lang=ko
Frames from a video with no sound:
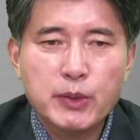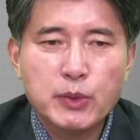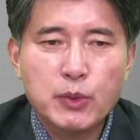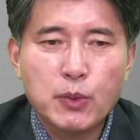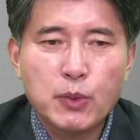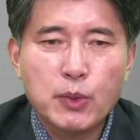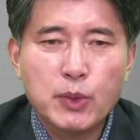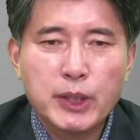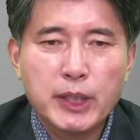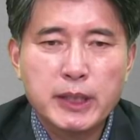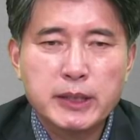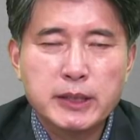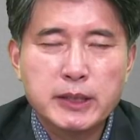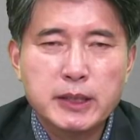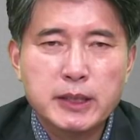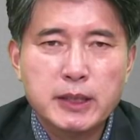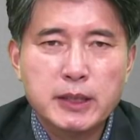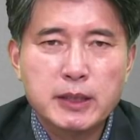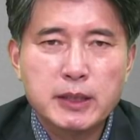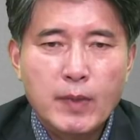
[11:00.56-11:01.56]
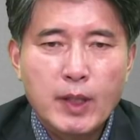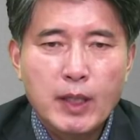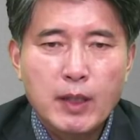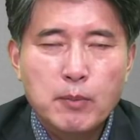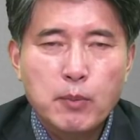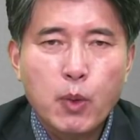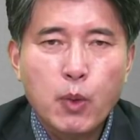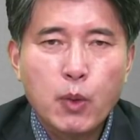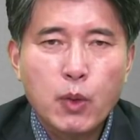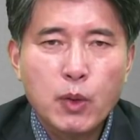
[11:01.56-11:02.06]
오월까지는
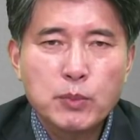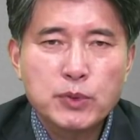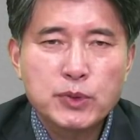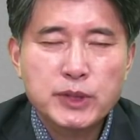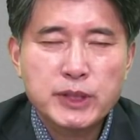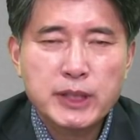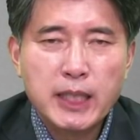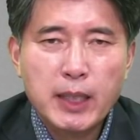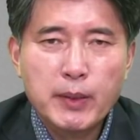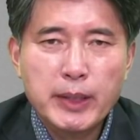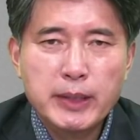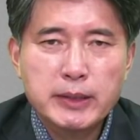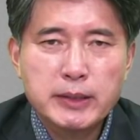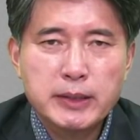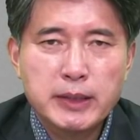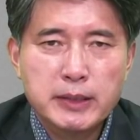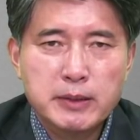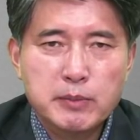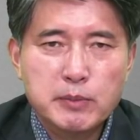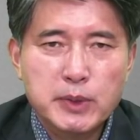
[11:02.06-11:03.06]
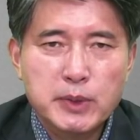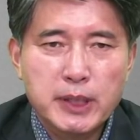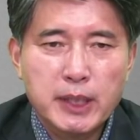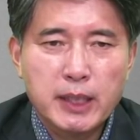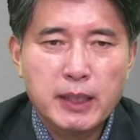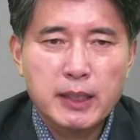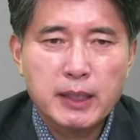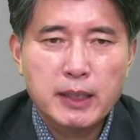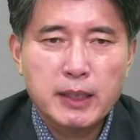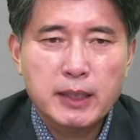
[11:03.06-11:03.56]
보건부 차관을
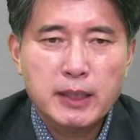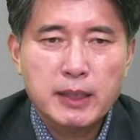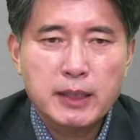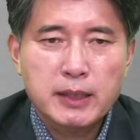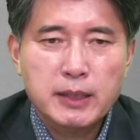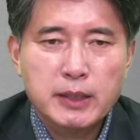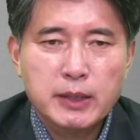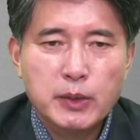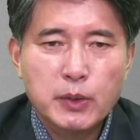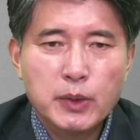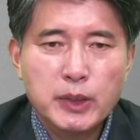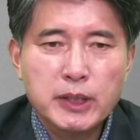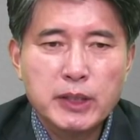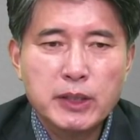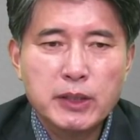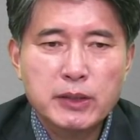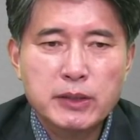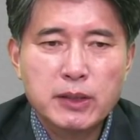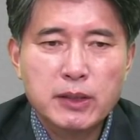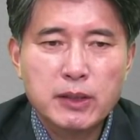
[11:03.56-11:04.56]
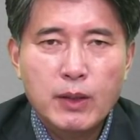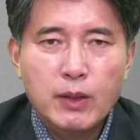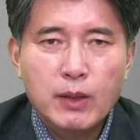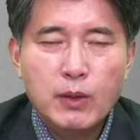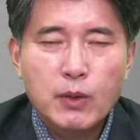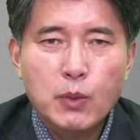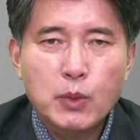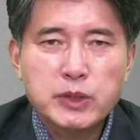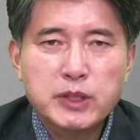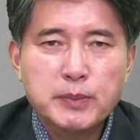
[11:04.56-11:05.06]
했습니다. 그리고 이어서
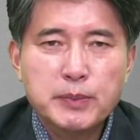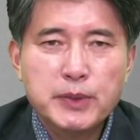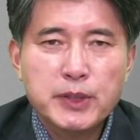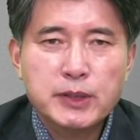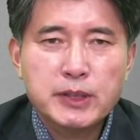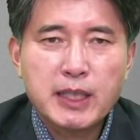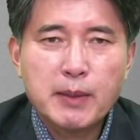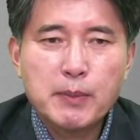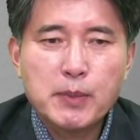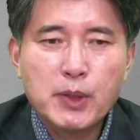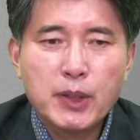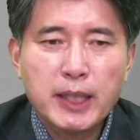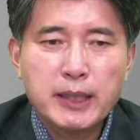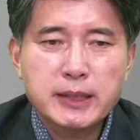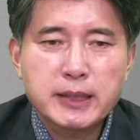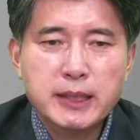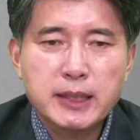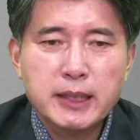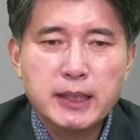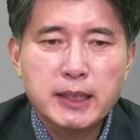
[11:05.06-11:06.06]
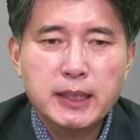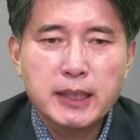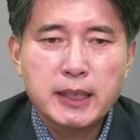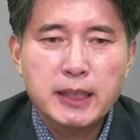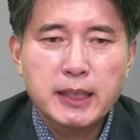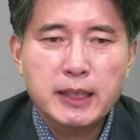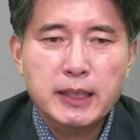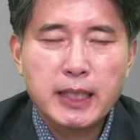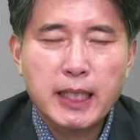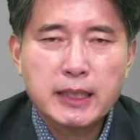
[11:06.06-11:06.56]
오십이 년 삼월까지
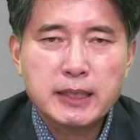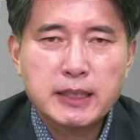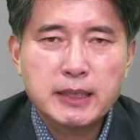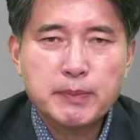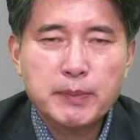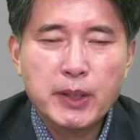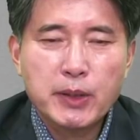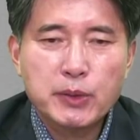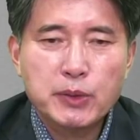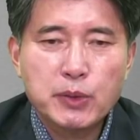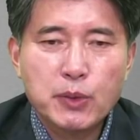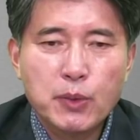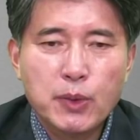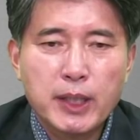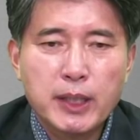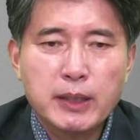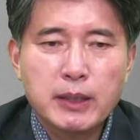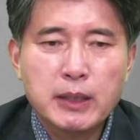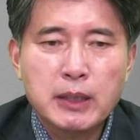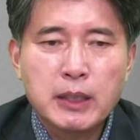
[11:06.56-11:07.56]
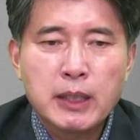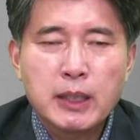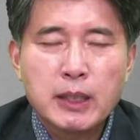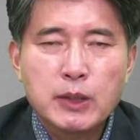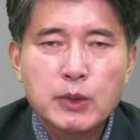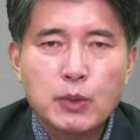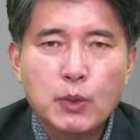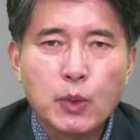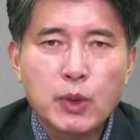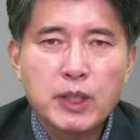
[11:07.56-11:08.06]
약 십 개월 동안
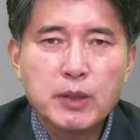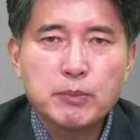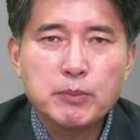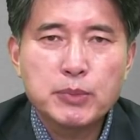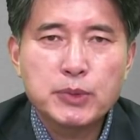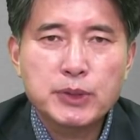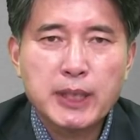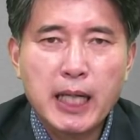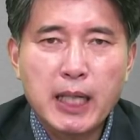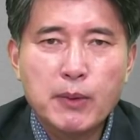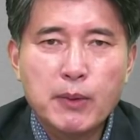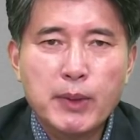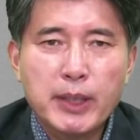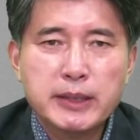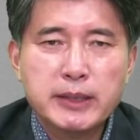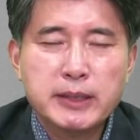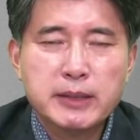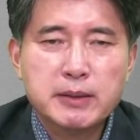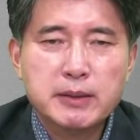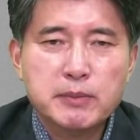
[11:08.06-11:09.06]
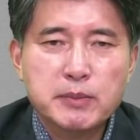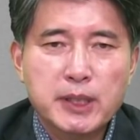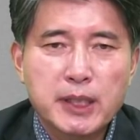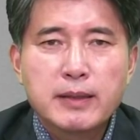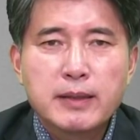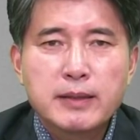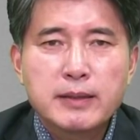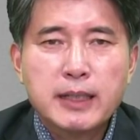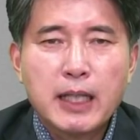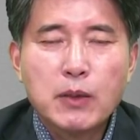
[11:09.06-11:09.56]
농림부 장관을
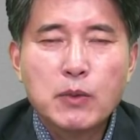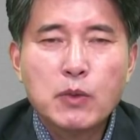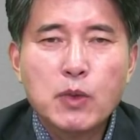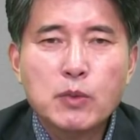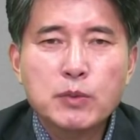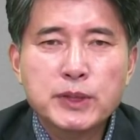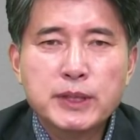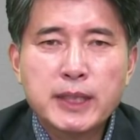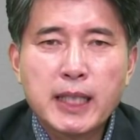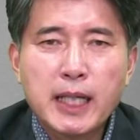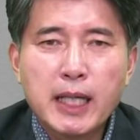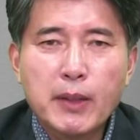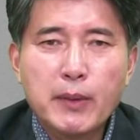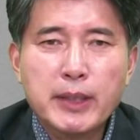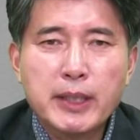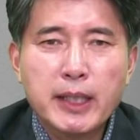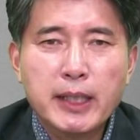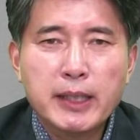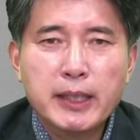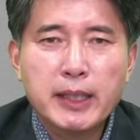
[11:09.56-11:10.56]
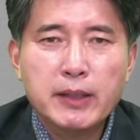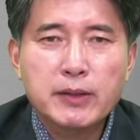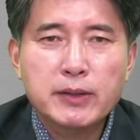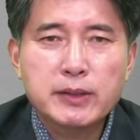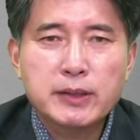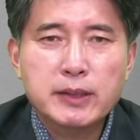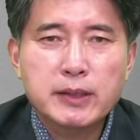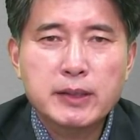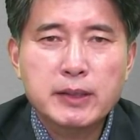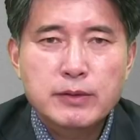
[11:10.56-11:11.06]
했습니다. 상공부 차관을 하게 된
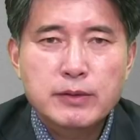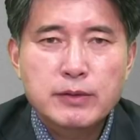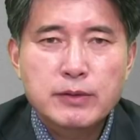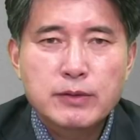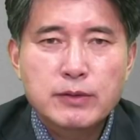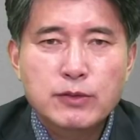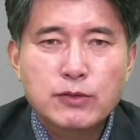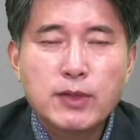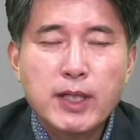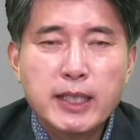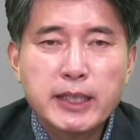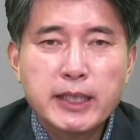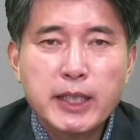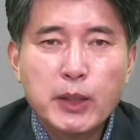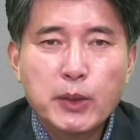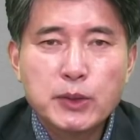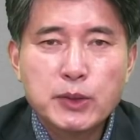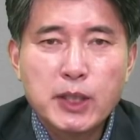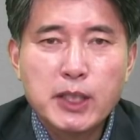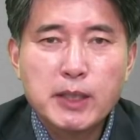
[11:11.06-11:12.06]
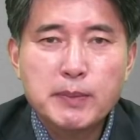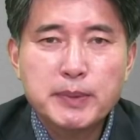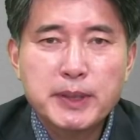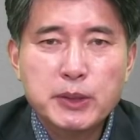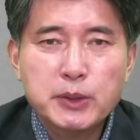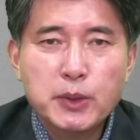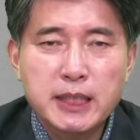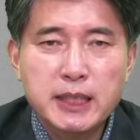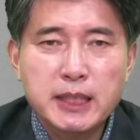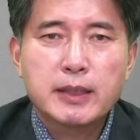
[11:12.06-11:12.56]
것은 중앙대학교
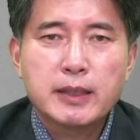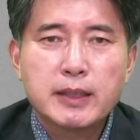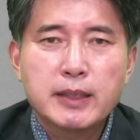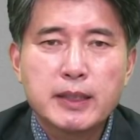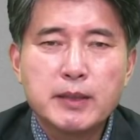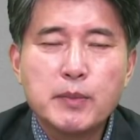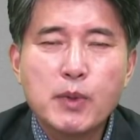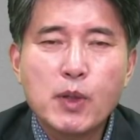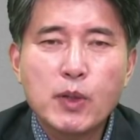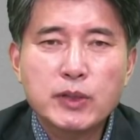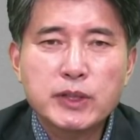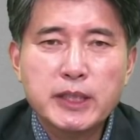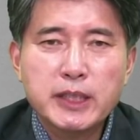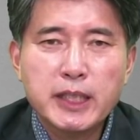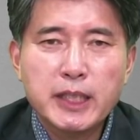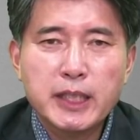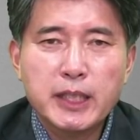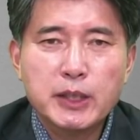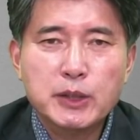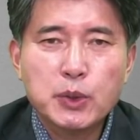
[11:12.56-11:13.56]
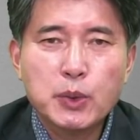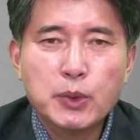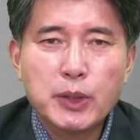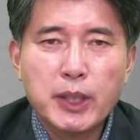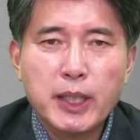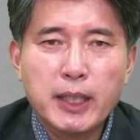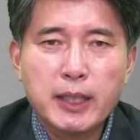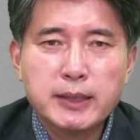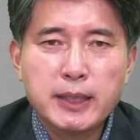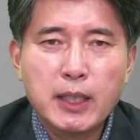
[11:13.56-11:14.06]
설립자죠. 임영신이
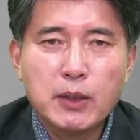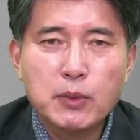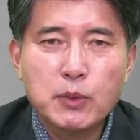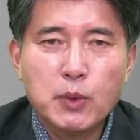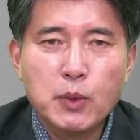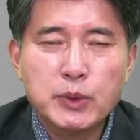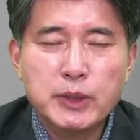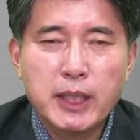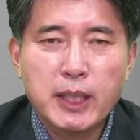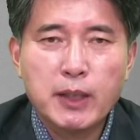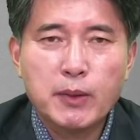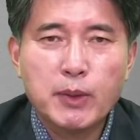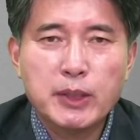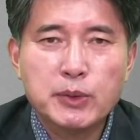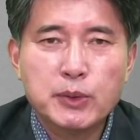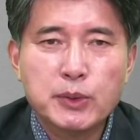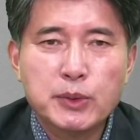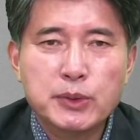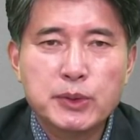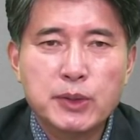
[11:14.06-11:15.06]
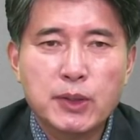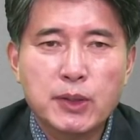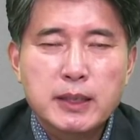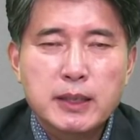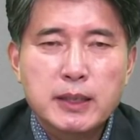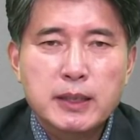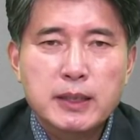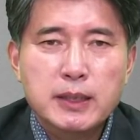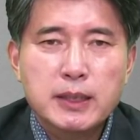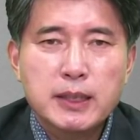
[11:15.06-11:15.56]
초대 상공
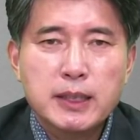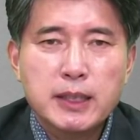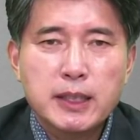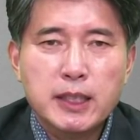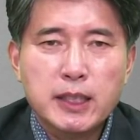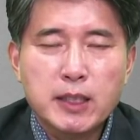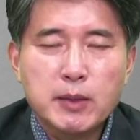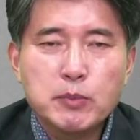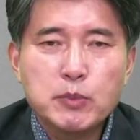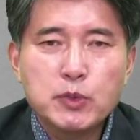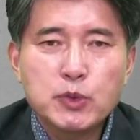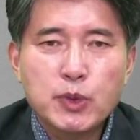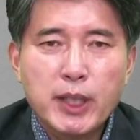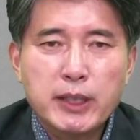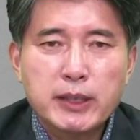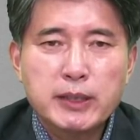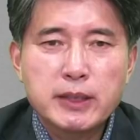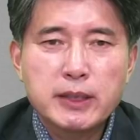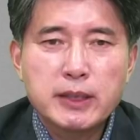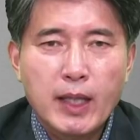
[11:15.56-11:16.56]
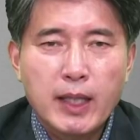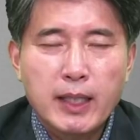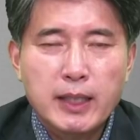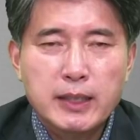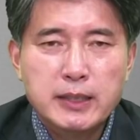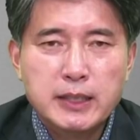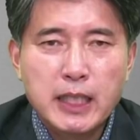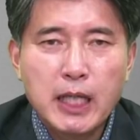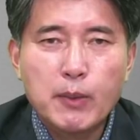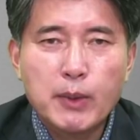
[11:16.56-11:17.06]
장관으로서 이 임문환을
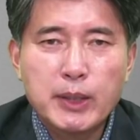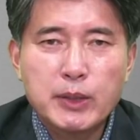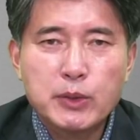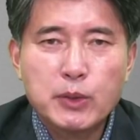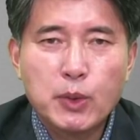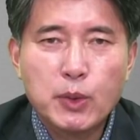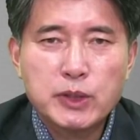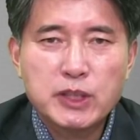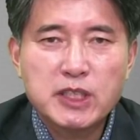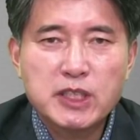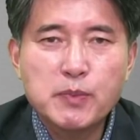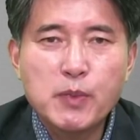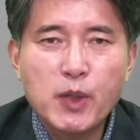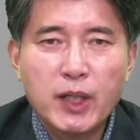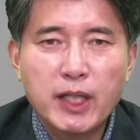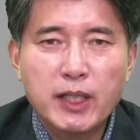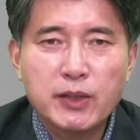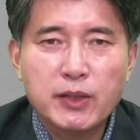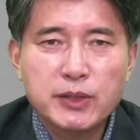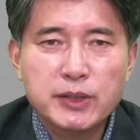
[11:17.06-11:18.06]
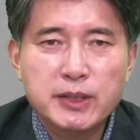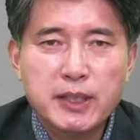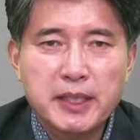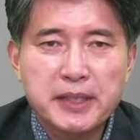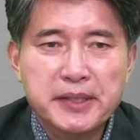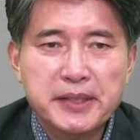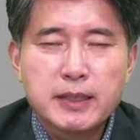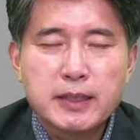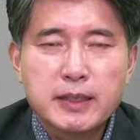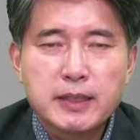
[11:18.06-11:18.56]
차관으로 지명한
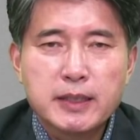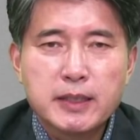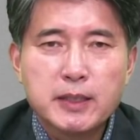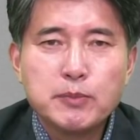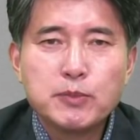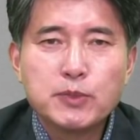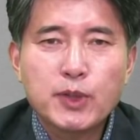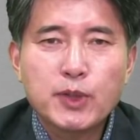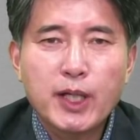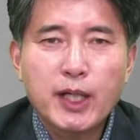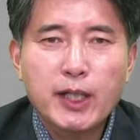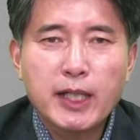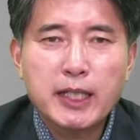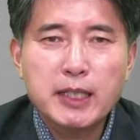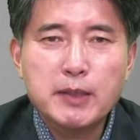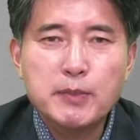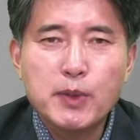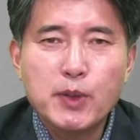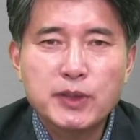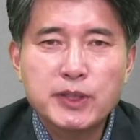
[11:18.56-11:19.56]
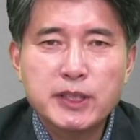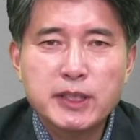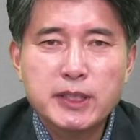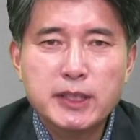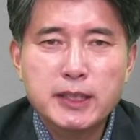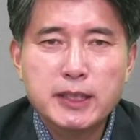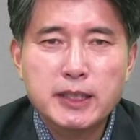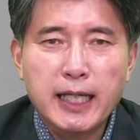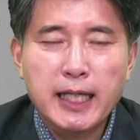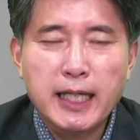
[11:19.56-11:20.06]
것인데요. 임문환과
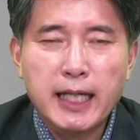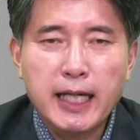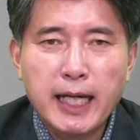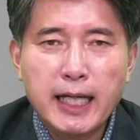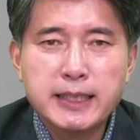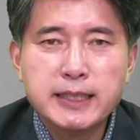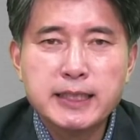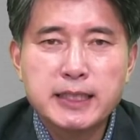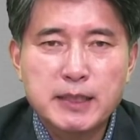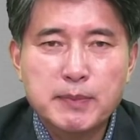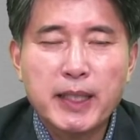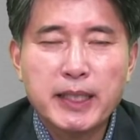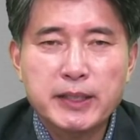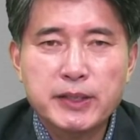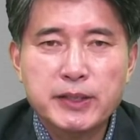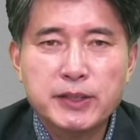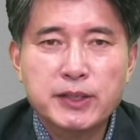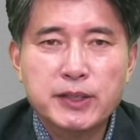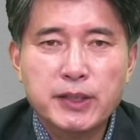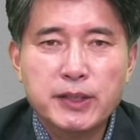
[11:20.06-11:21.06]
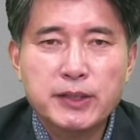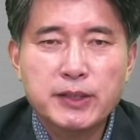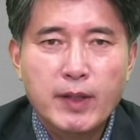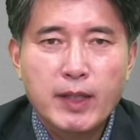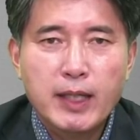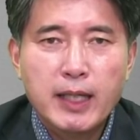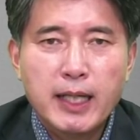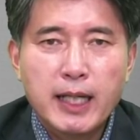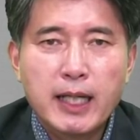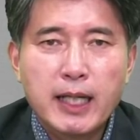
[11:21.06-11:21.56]
임영신은 한
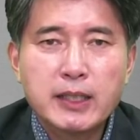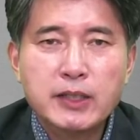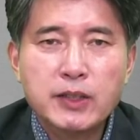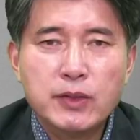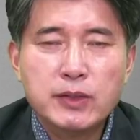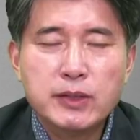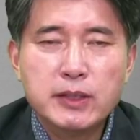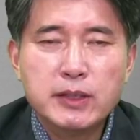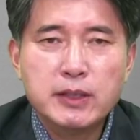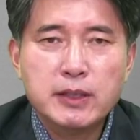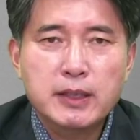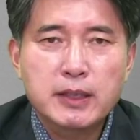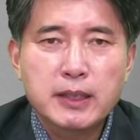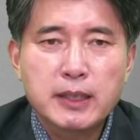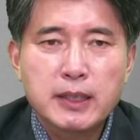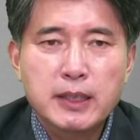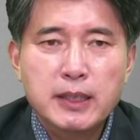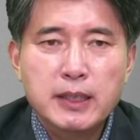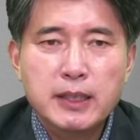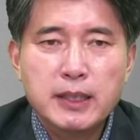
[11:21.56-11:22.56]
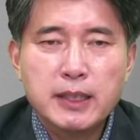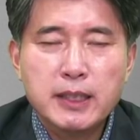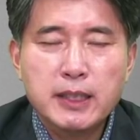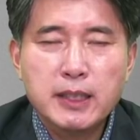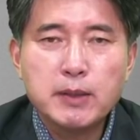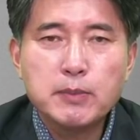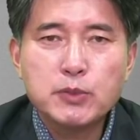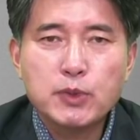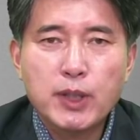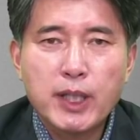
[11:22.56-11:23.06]
집안이었어요. 학렬은 이
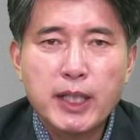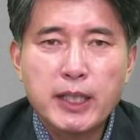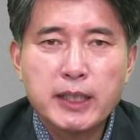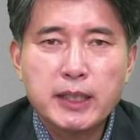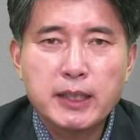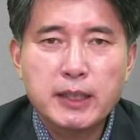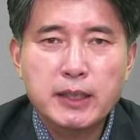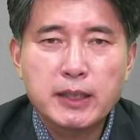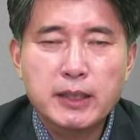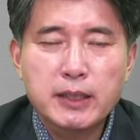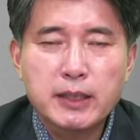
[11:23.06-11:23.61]
임문환이